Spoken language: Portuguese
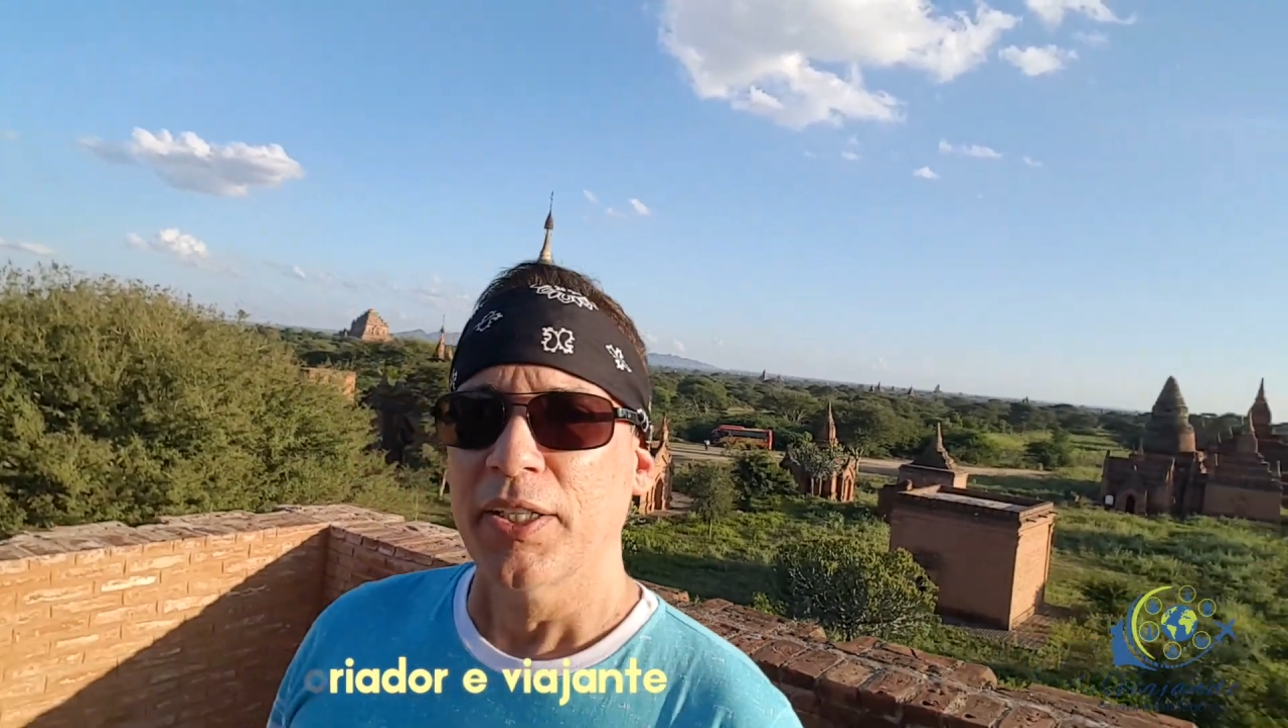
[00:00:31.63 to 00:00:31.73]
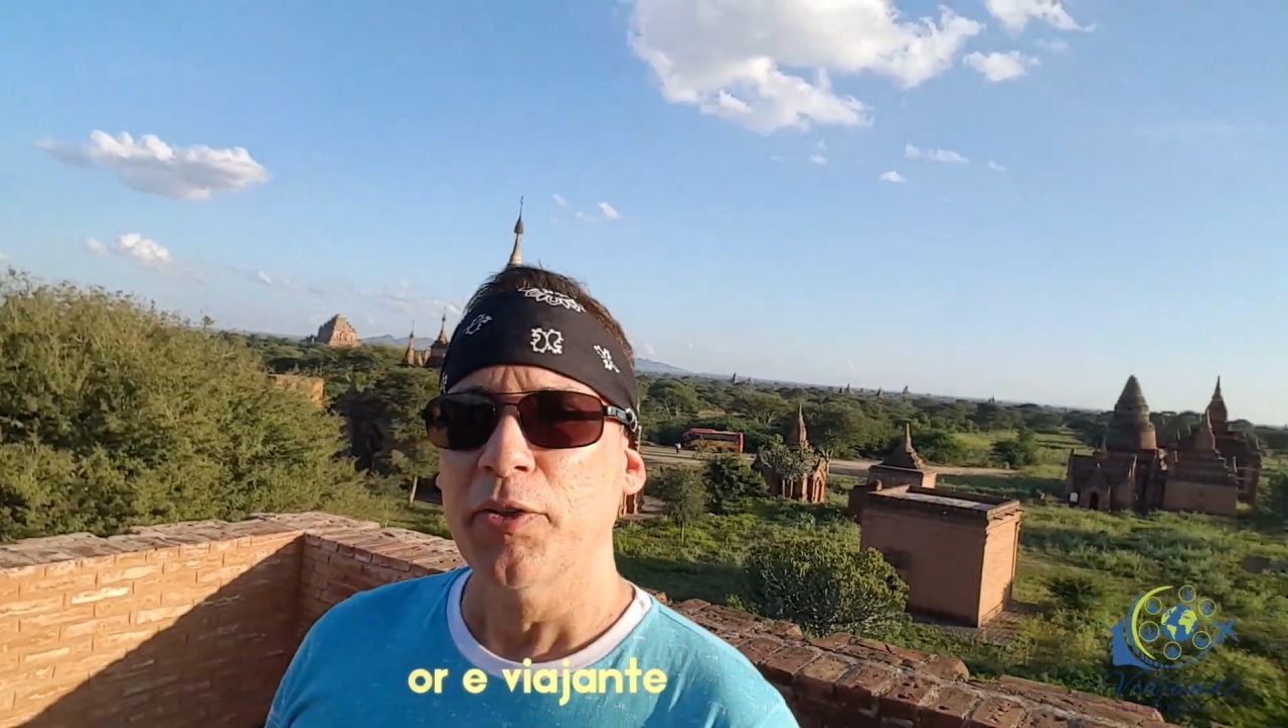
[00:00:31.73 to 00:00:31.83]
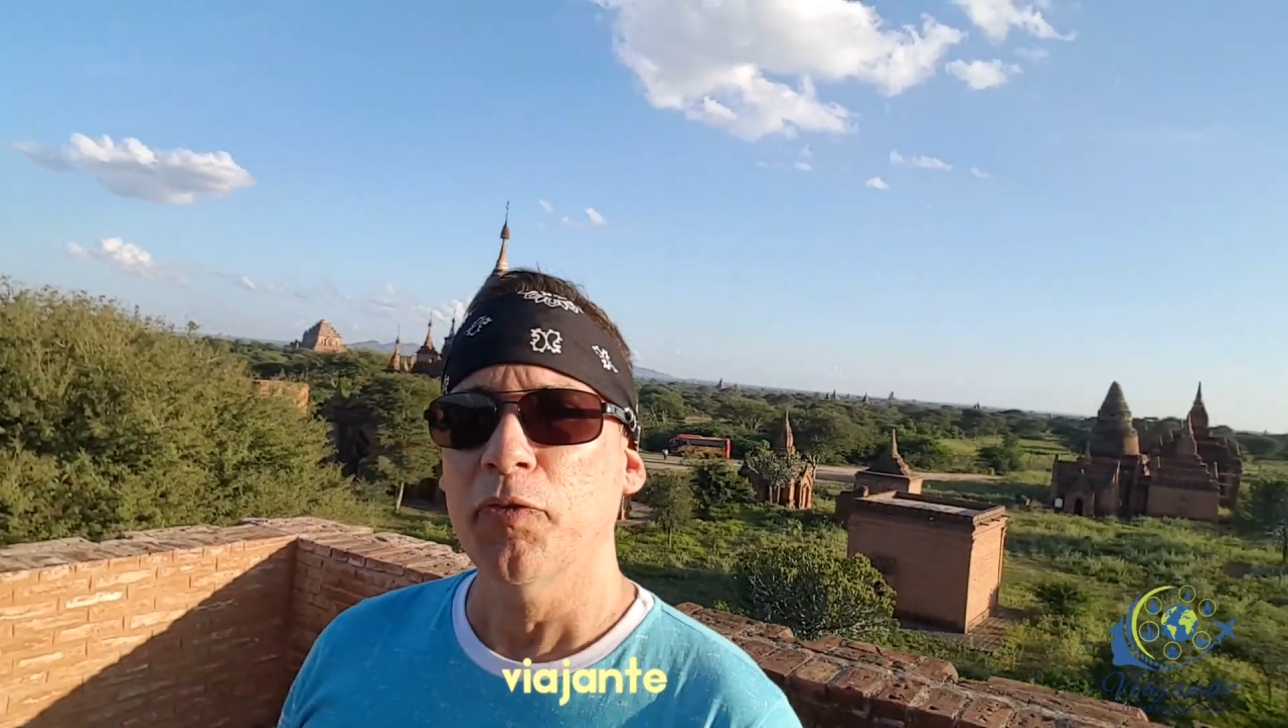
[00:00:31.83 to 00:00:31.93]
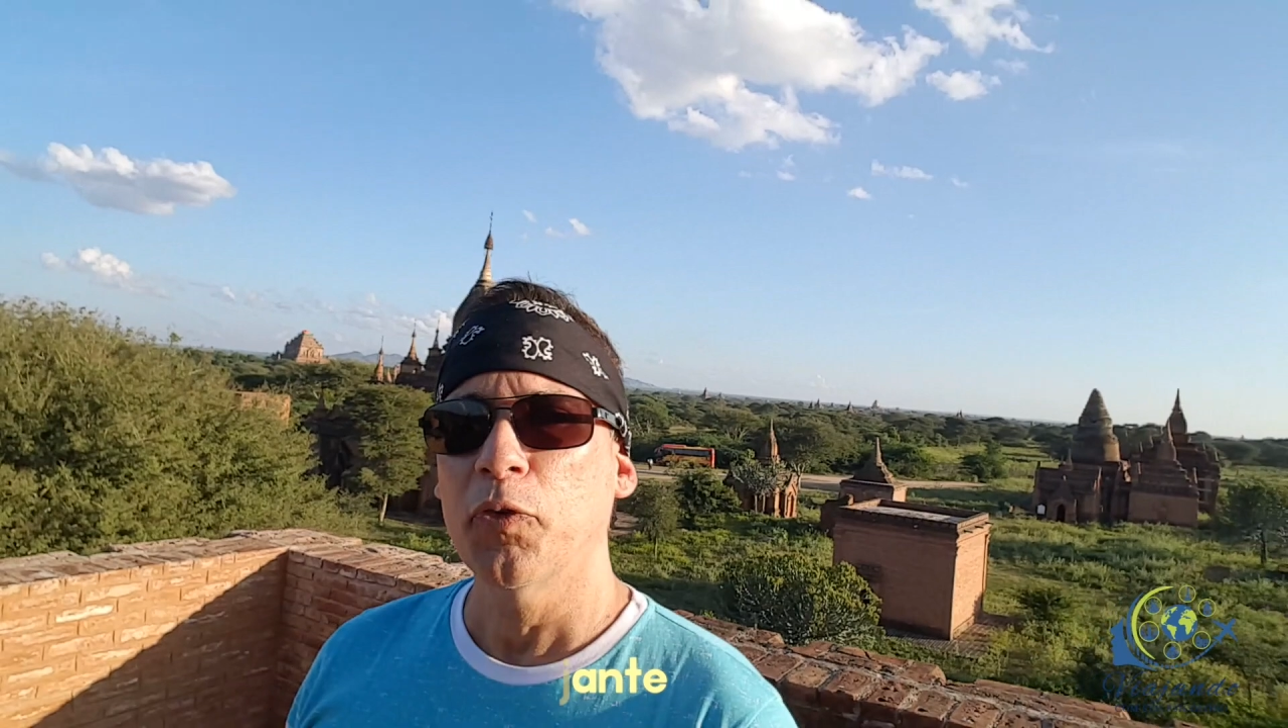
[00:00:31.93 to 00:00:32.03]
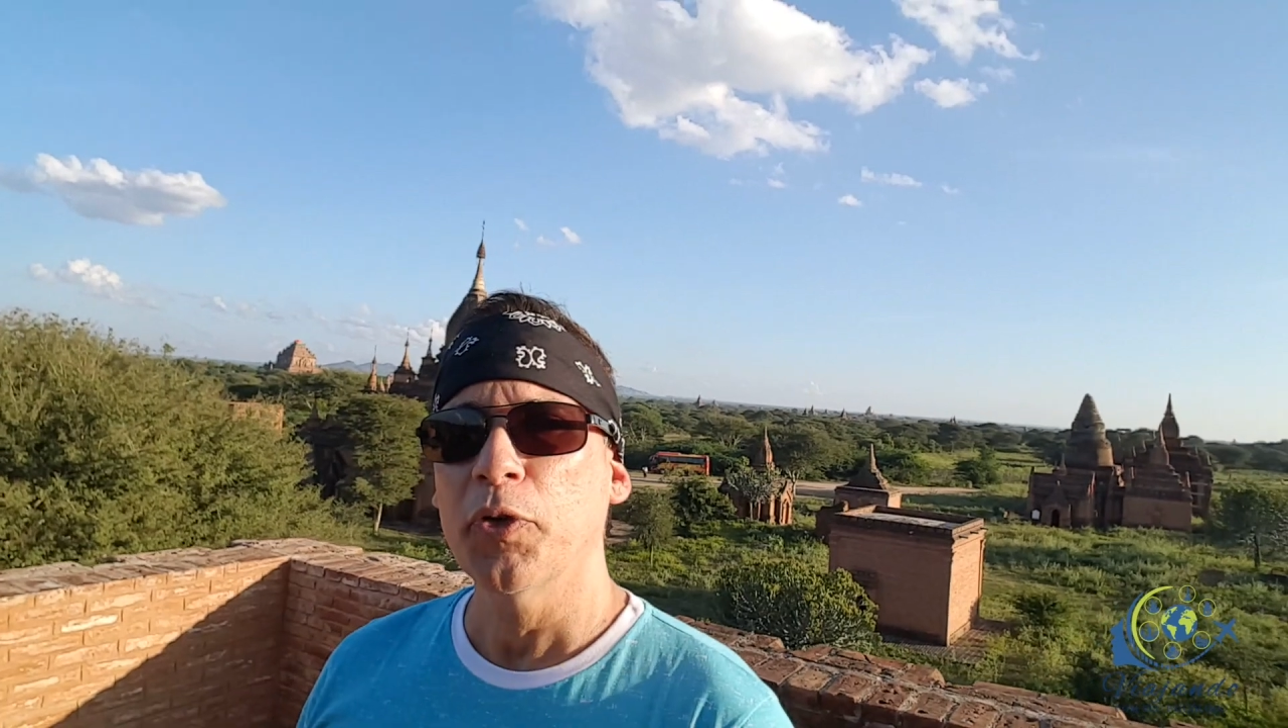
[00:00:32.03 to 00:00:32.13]

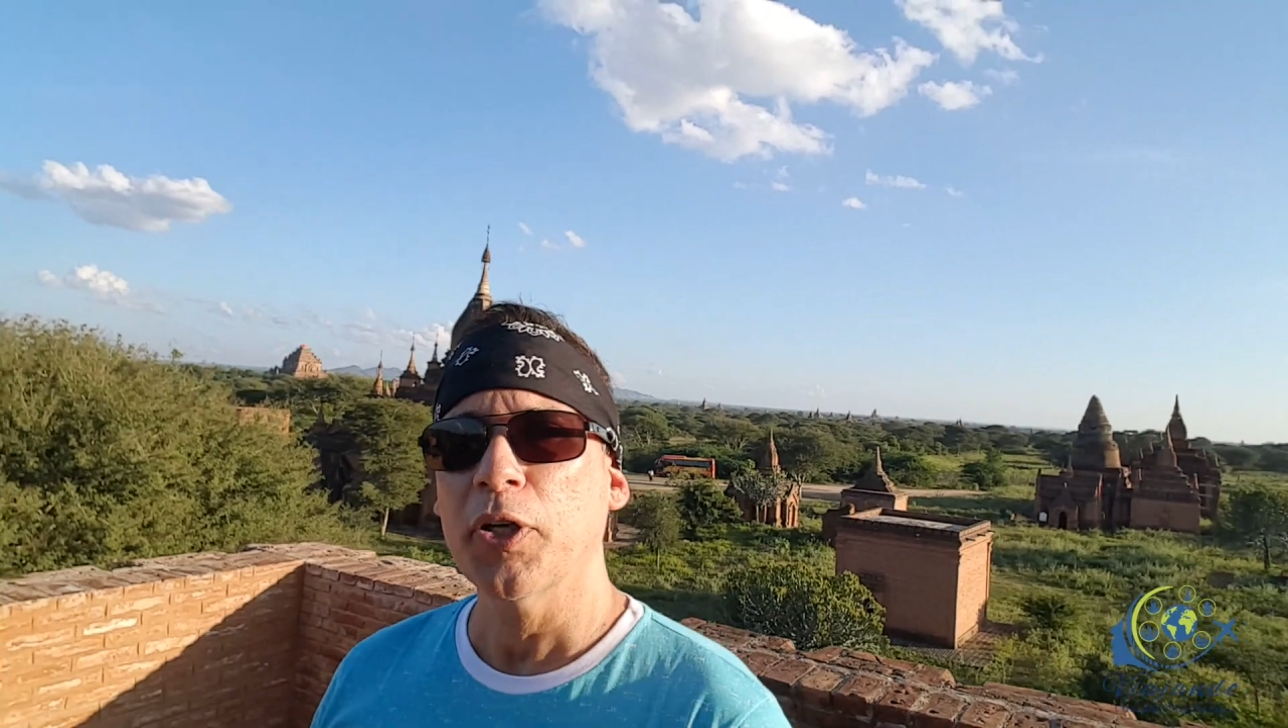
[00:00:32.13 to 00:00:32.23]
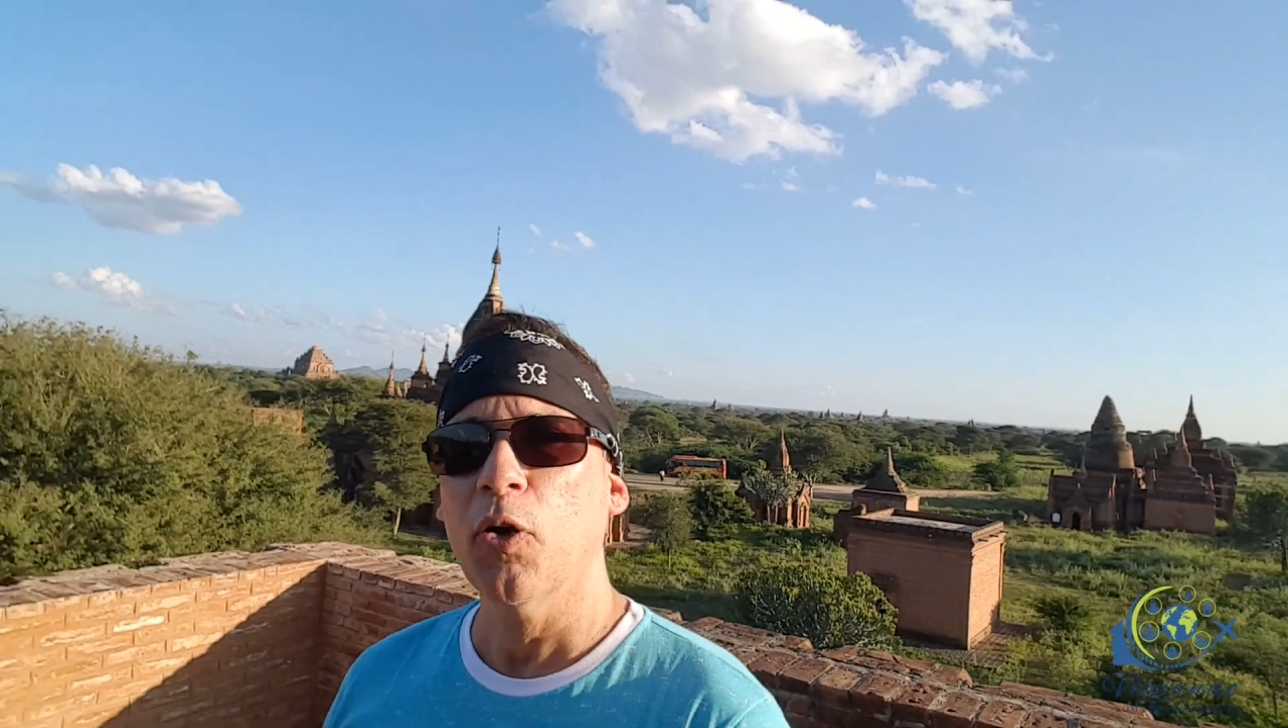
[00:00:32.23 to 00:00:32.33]
que foi